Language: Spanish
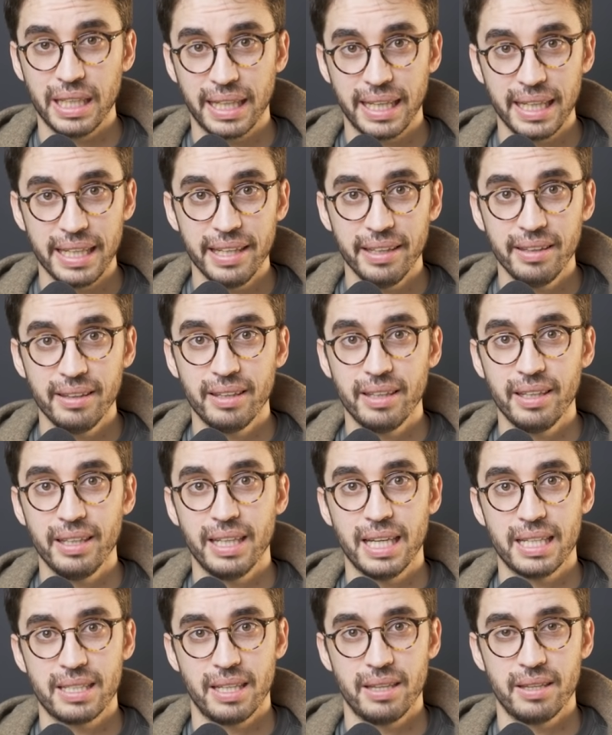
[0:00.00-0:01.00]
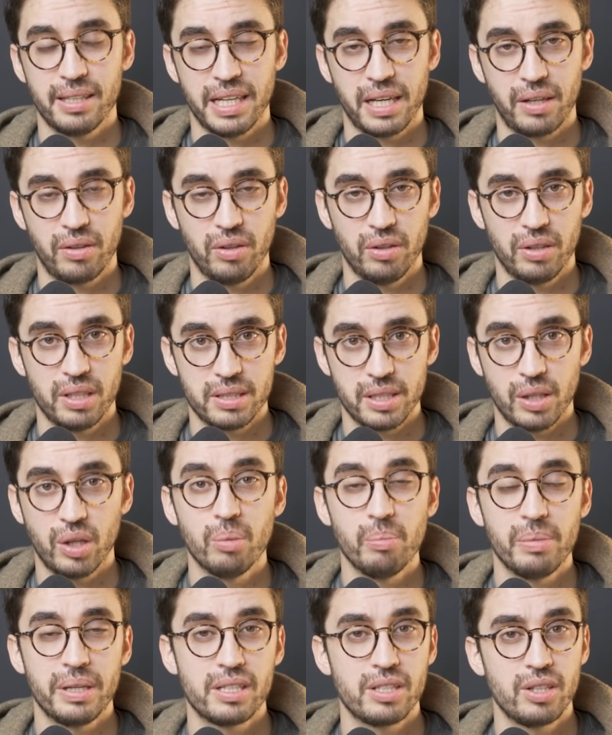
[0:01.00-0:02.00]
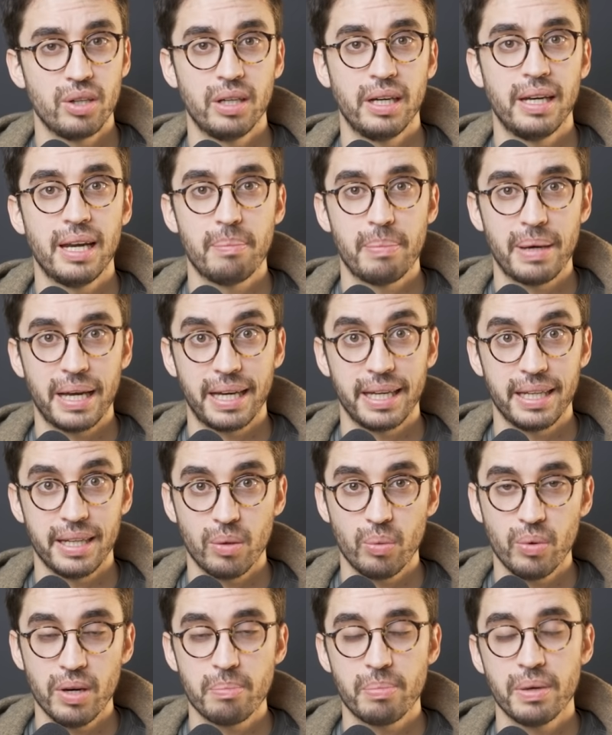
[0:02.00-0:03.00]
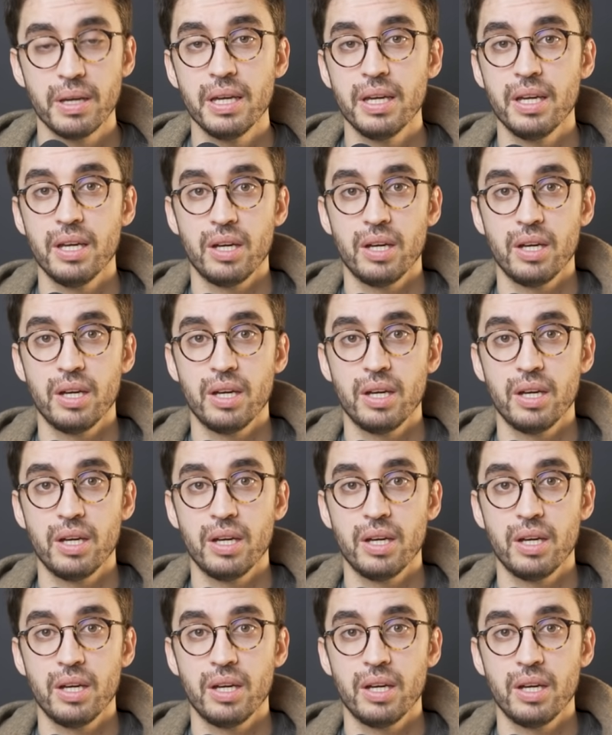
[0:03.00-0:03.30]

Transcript: al cliente y las interacciones de conversión en la página web.